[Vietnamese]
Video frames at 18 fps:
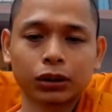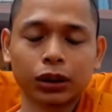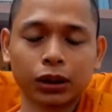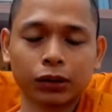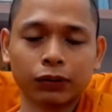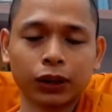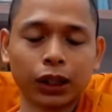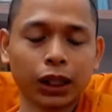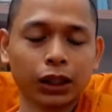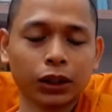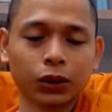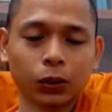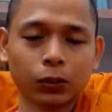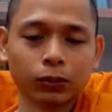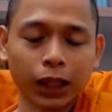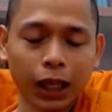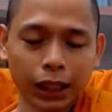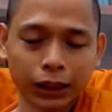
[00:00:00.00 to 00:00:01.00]
thì vị ấy
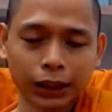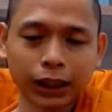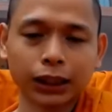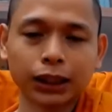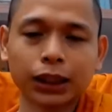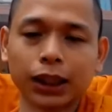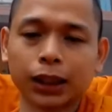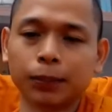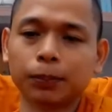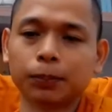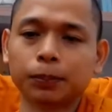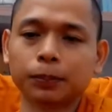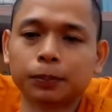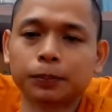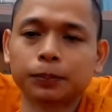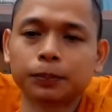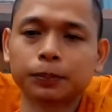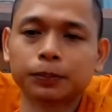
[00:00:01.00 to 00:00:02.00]
cũng đang chánh niệm
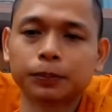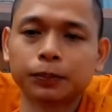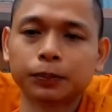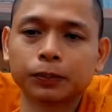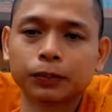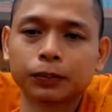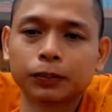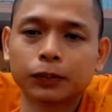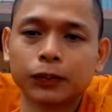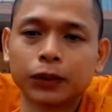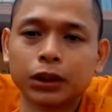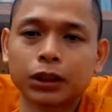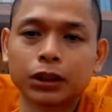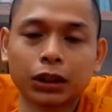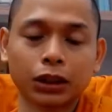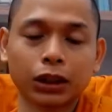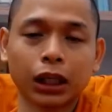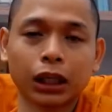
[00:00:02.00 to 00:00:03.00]

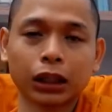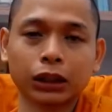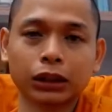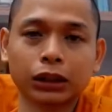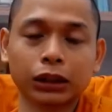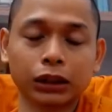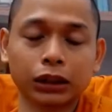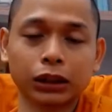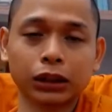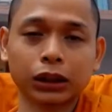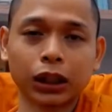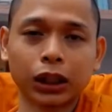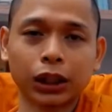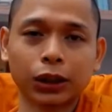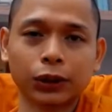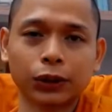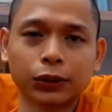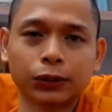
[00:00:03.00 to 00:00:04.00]
sư đang dựa
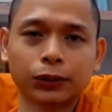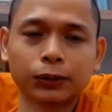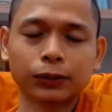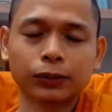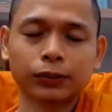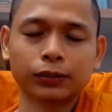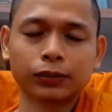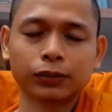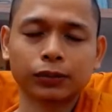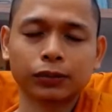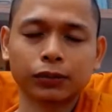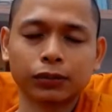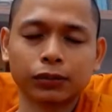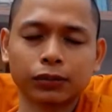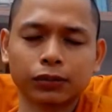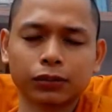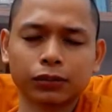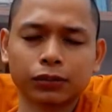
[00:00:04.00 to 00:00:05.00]
theo
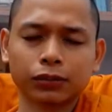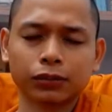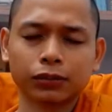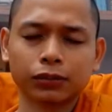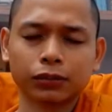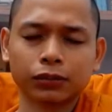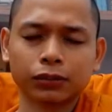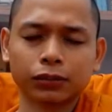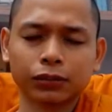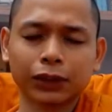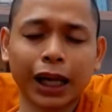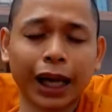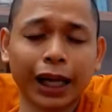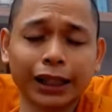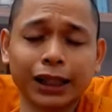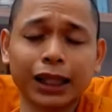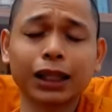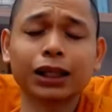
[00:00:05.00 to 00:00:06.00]
um,
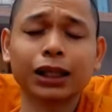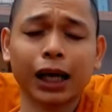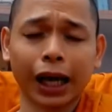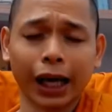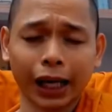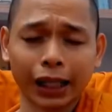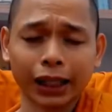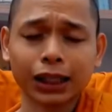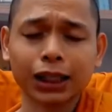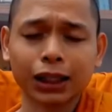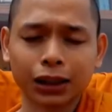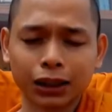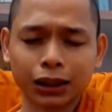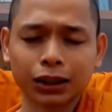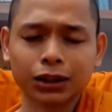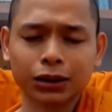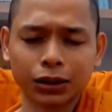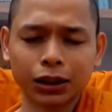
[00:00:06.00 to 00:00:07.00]
đại diễn giải ha
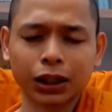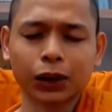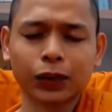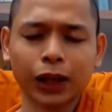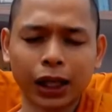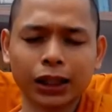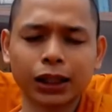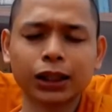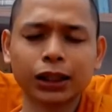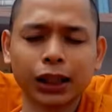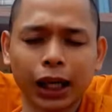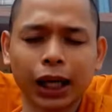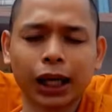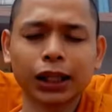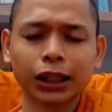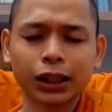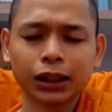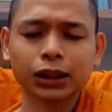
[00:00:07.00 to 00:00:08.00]
dựa theo đại diễn
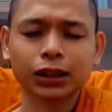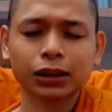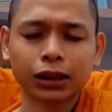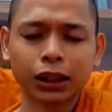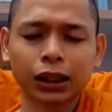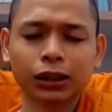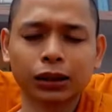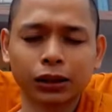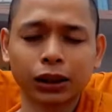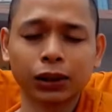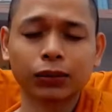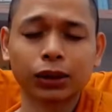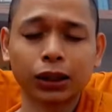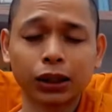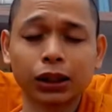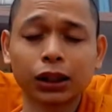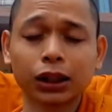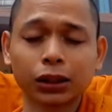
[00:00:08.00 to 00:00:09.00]
giải đang dựa theo
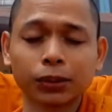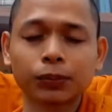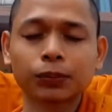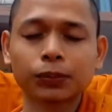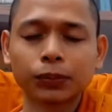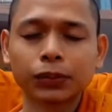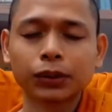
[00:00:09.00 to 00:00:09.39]
kinh đấy